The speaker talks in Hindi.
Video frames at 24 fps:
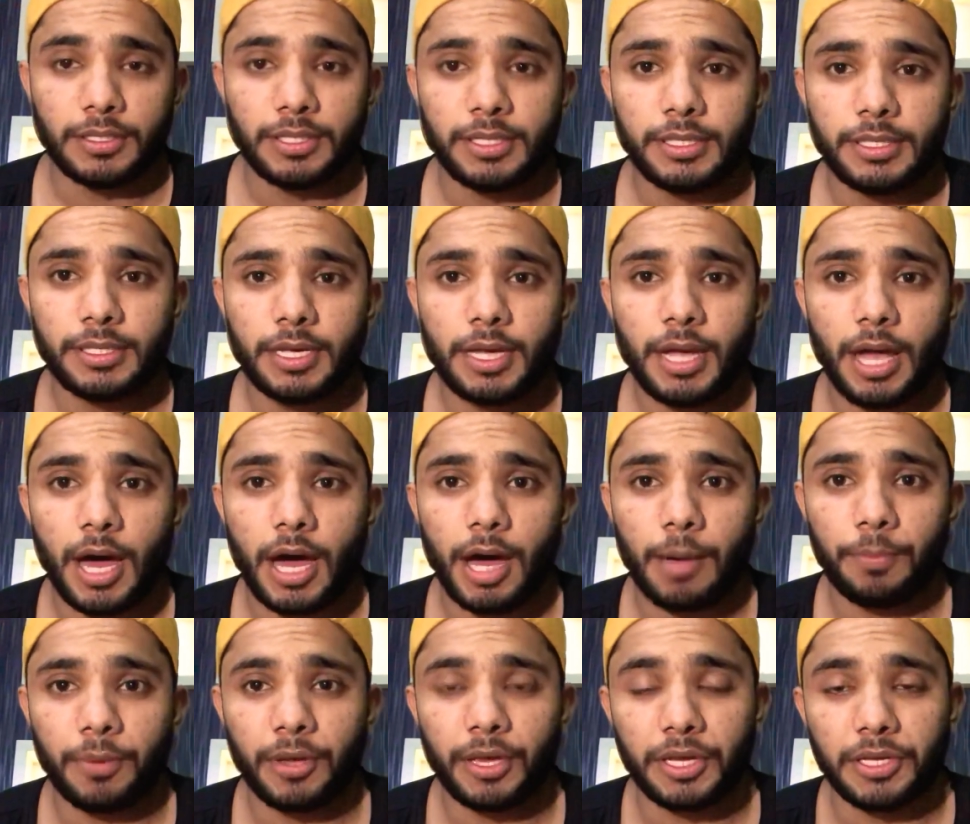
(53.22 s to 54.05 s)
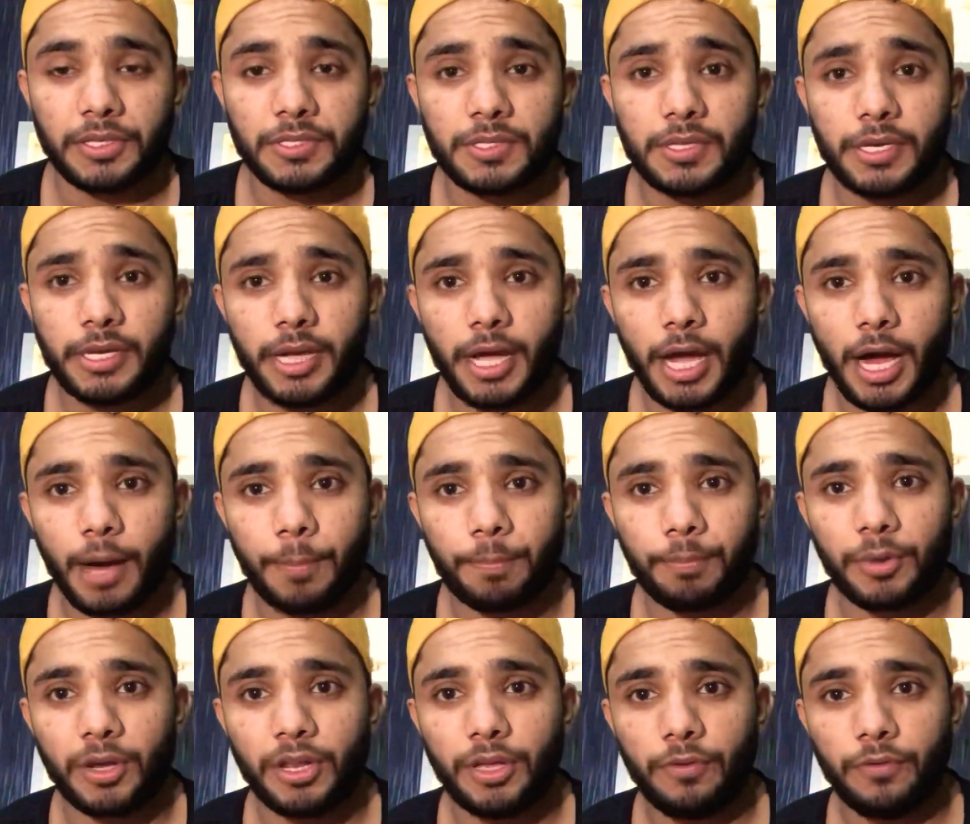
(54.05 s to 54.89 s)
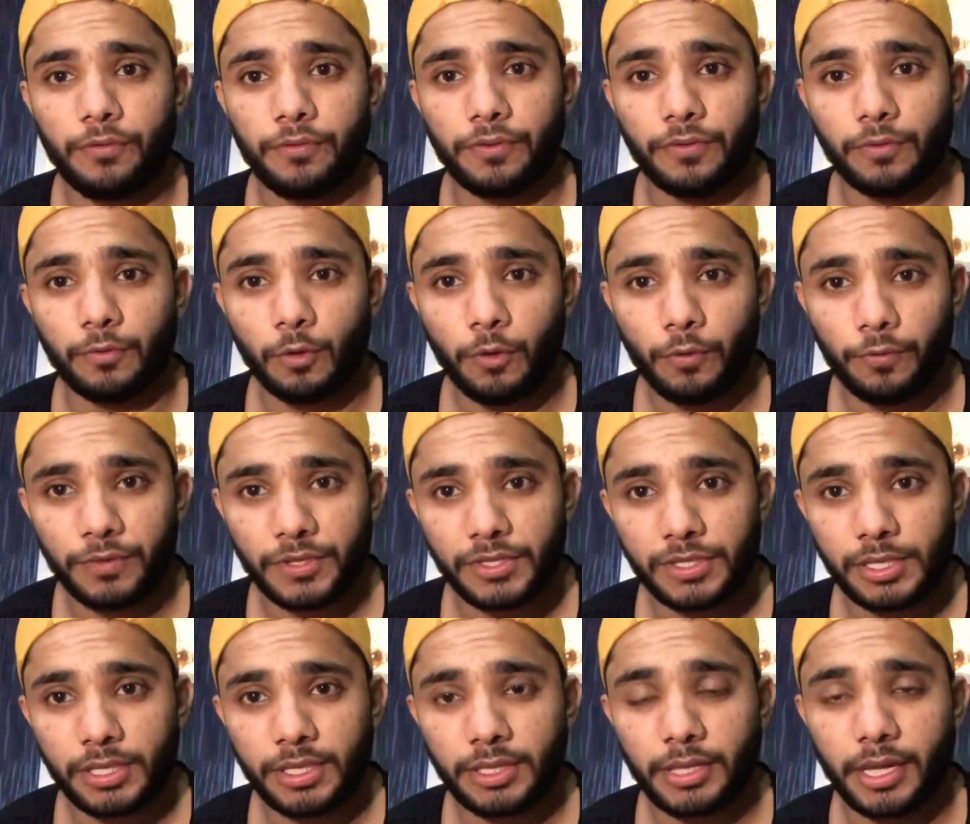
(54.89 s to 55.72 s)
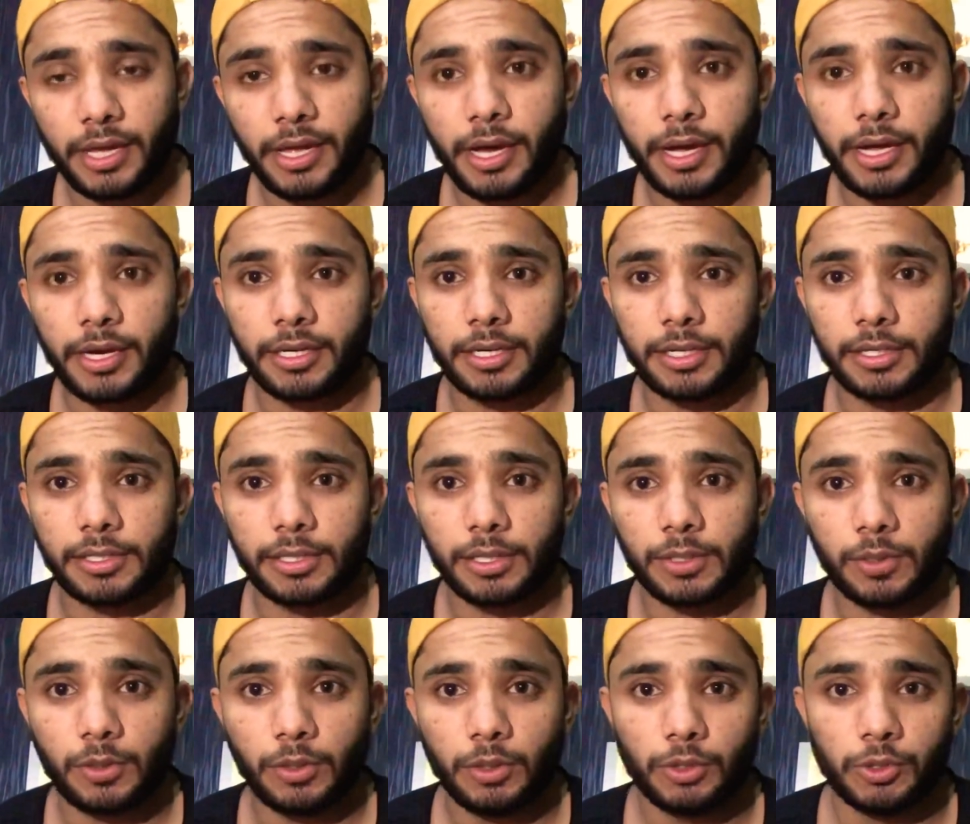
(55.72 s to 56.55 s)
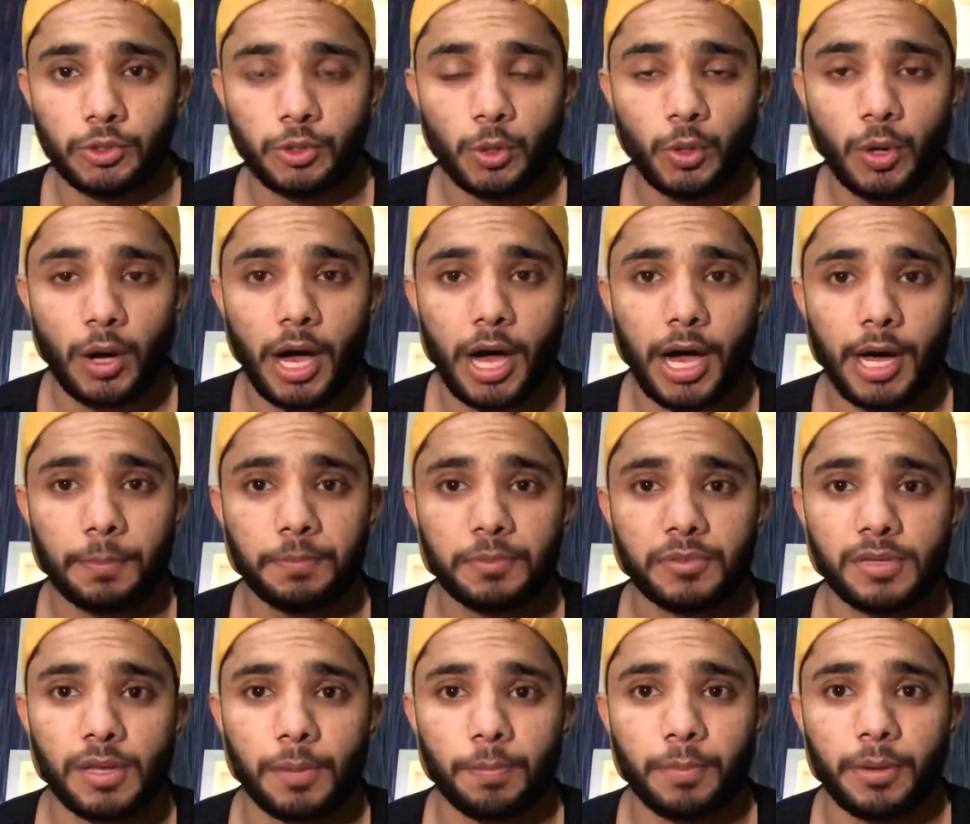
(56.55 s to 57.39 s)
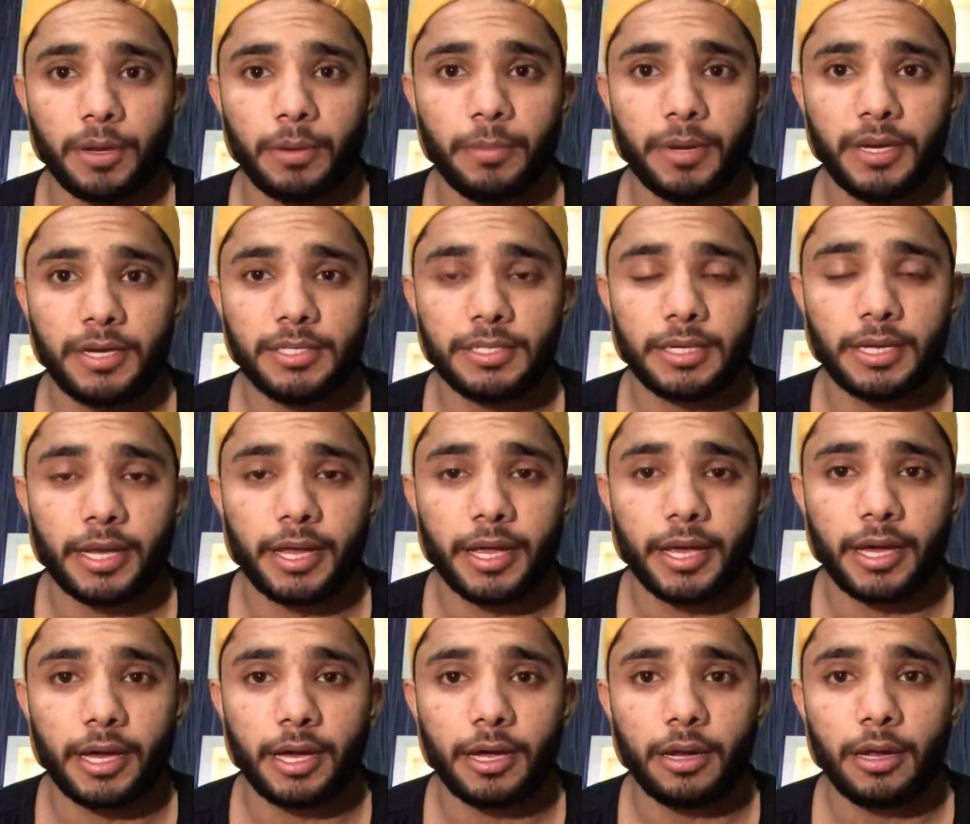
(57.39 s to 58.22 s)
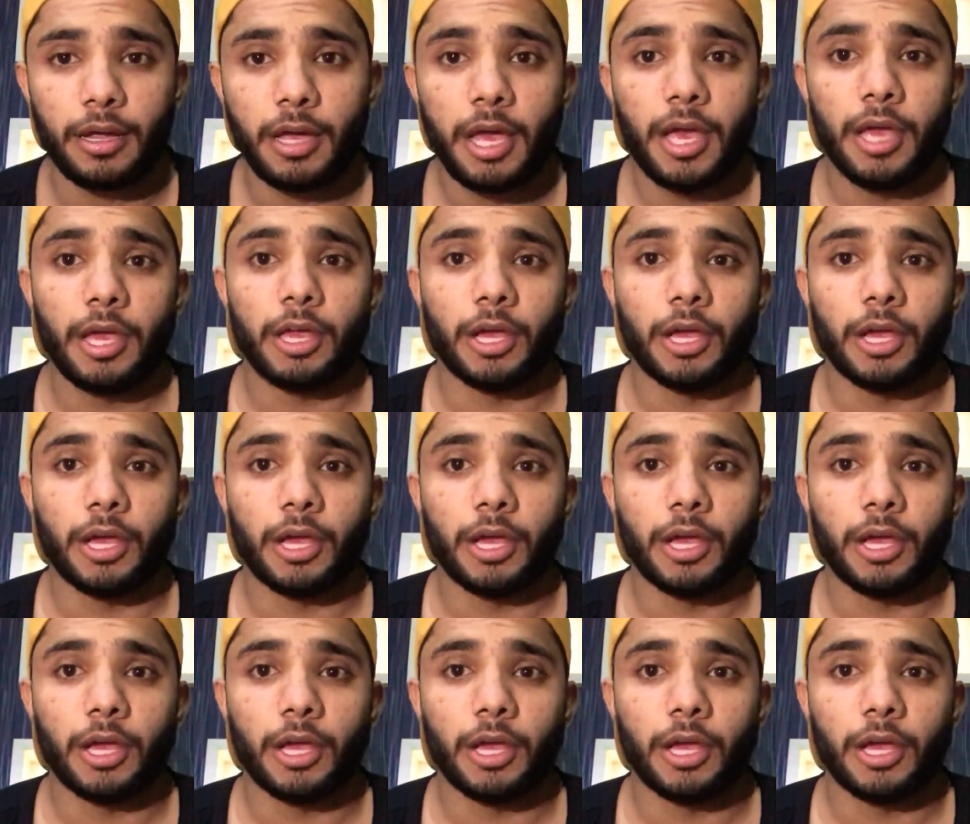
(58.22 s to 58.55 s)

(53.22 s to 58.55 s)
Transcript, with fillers: जिससे आप इजीली अपनी वो फिज़िक तैयार कर सको जो आप सप्लीमेंट्स लेकर